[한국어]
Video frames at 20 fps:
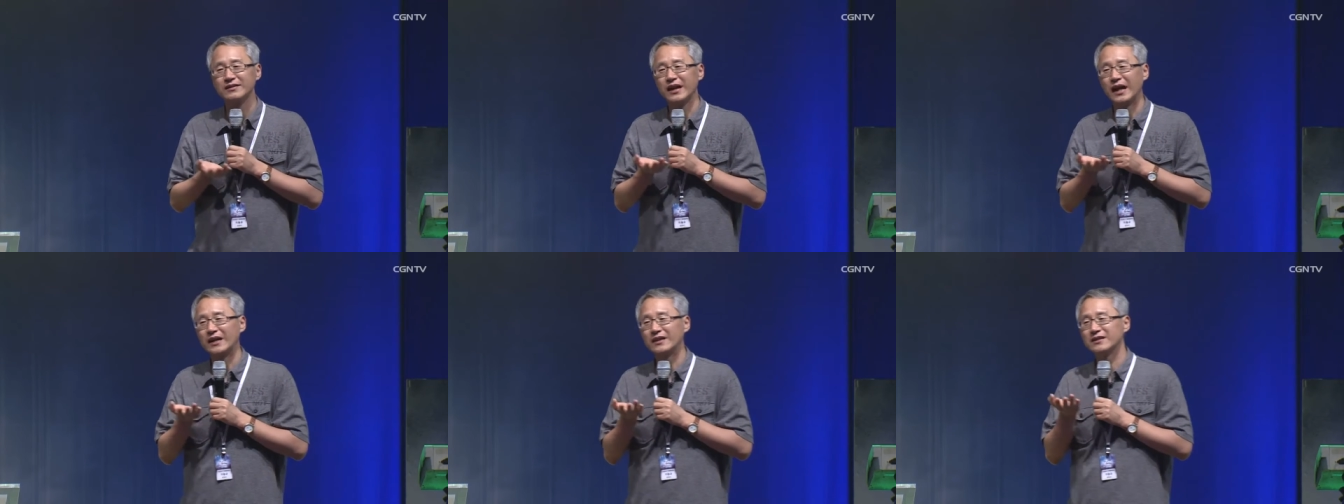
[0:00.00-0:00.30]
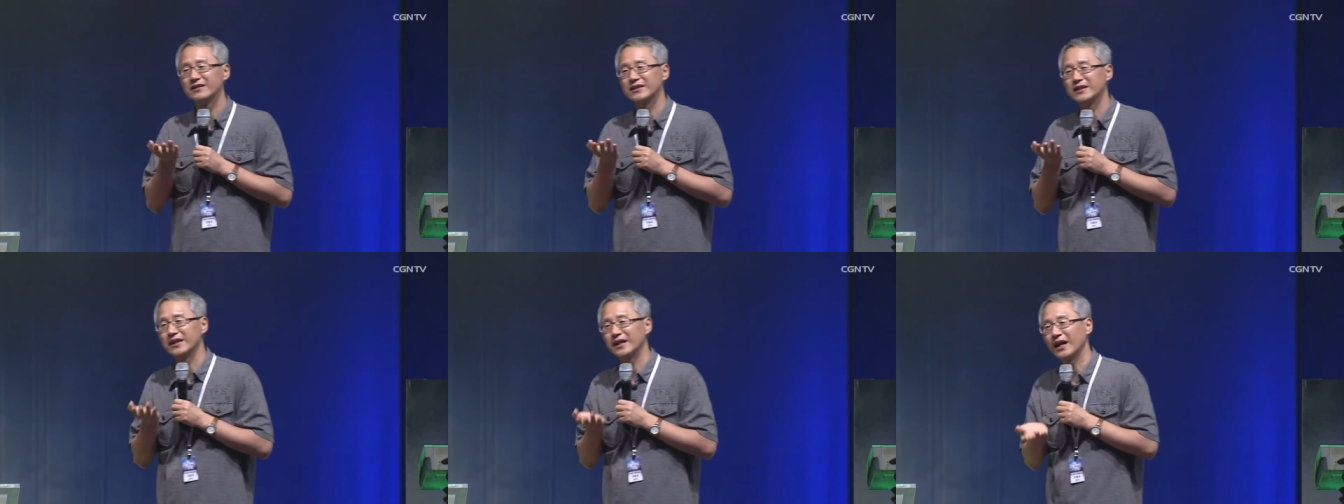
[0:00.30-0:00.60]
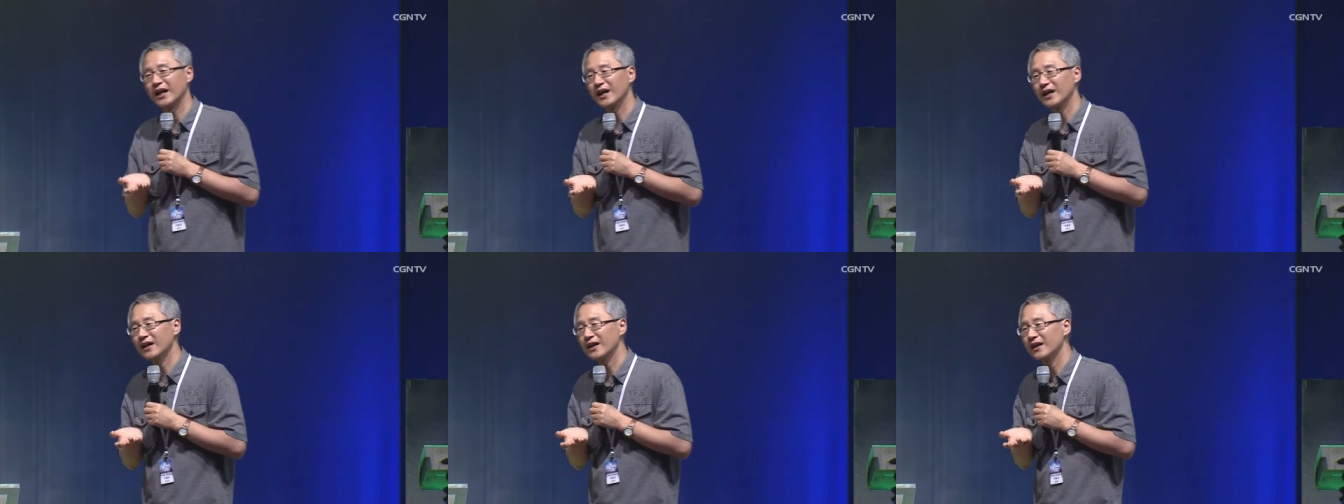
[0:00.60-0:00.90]
나는
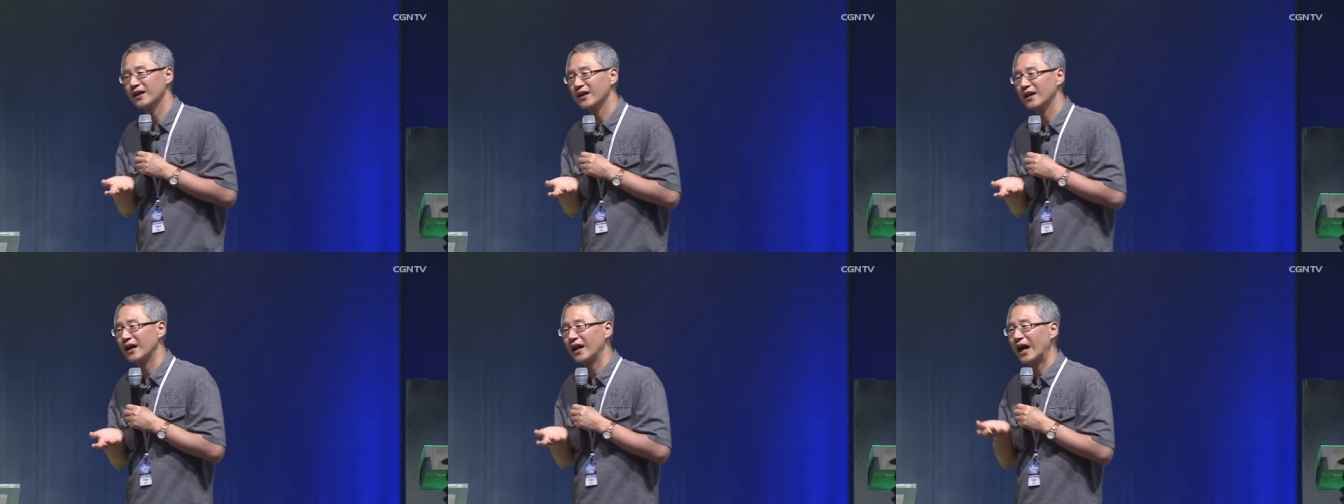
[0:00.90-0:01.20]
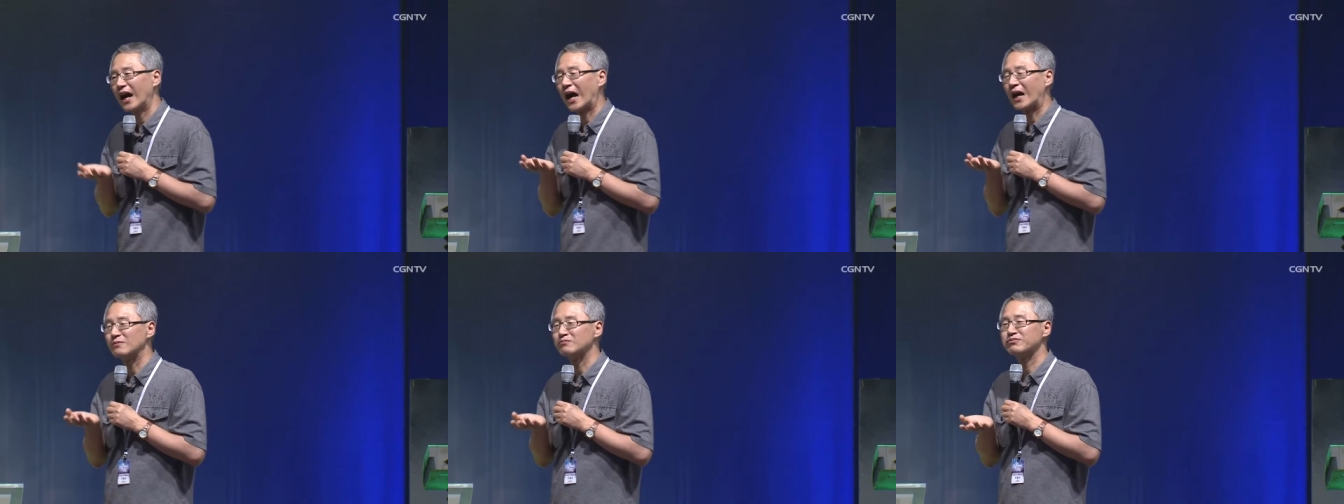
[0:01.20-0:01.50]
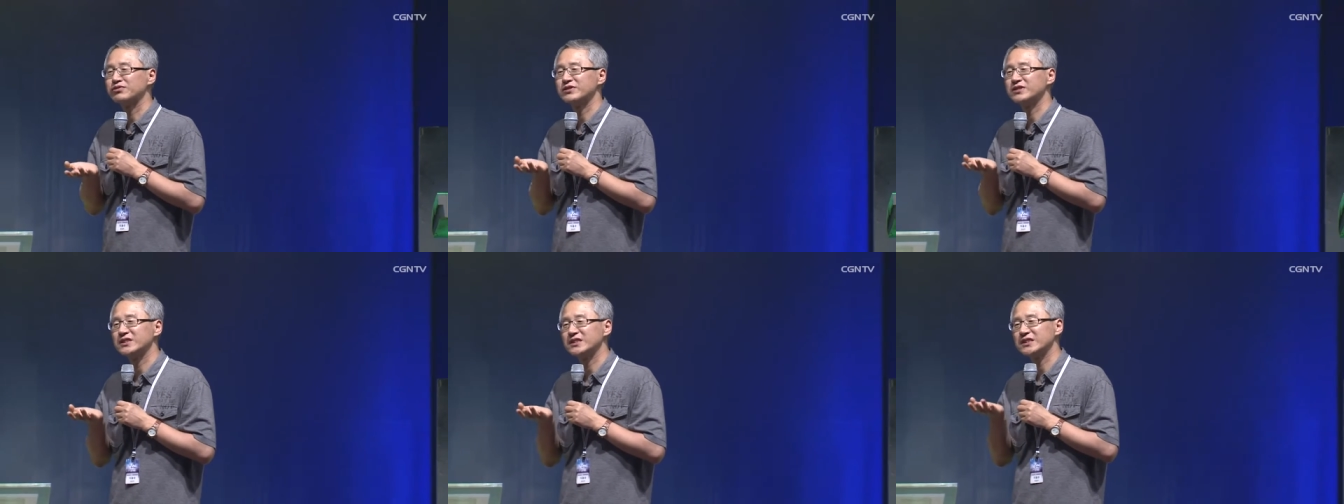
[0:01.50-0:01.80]
네가
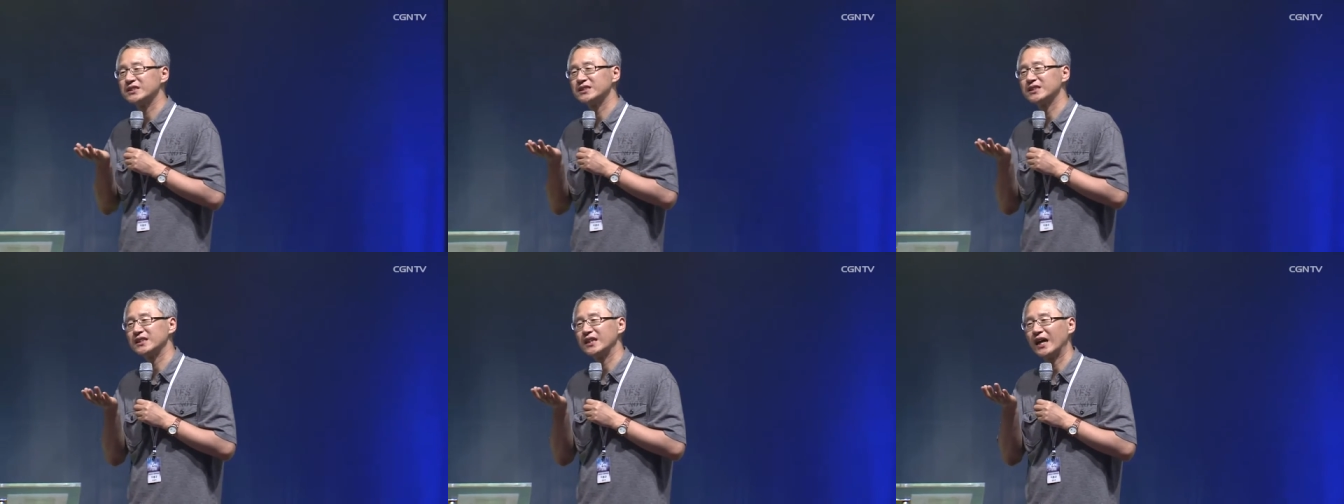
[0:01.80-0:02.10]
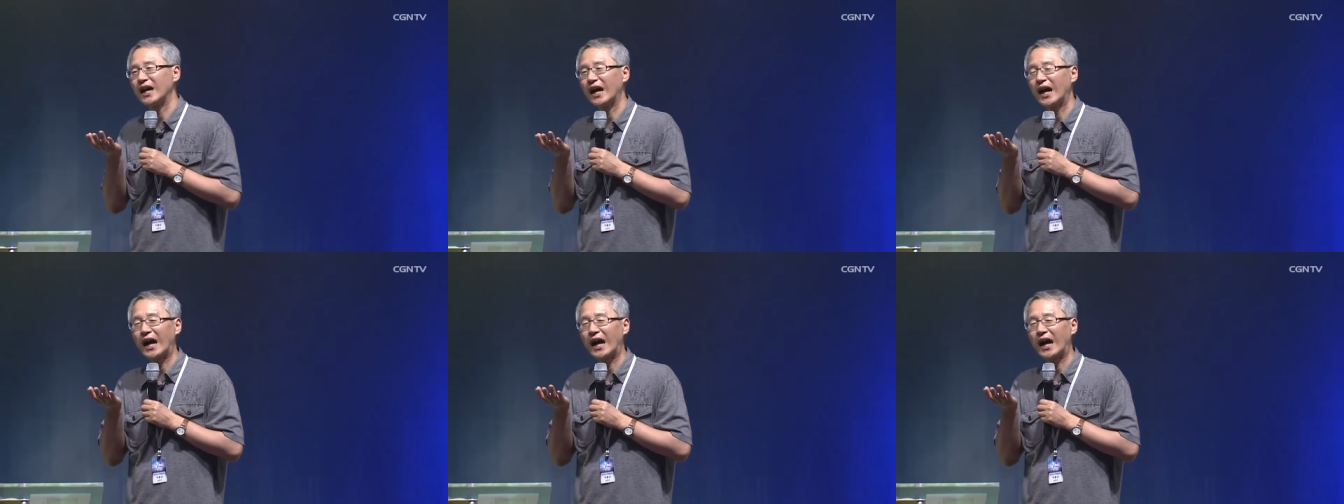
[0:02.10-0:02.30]
아프지